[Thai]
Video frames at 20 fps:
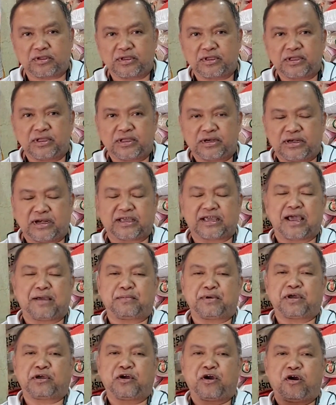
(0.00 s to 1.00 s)
ครับ นะครั
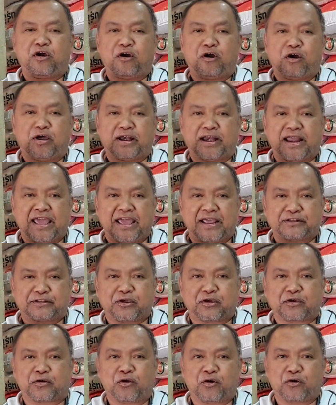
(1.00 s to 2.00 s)
บ แล้วก็อ่อนแอ
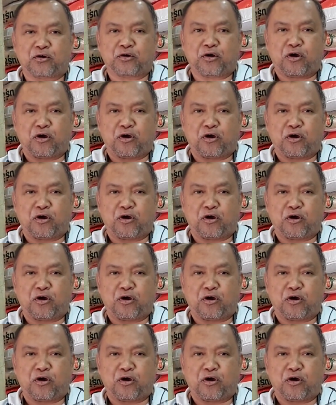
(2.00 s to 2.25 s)
ต่อโรค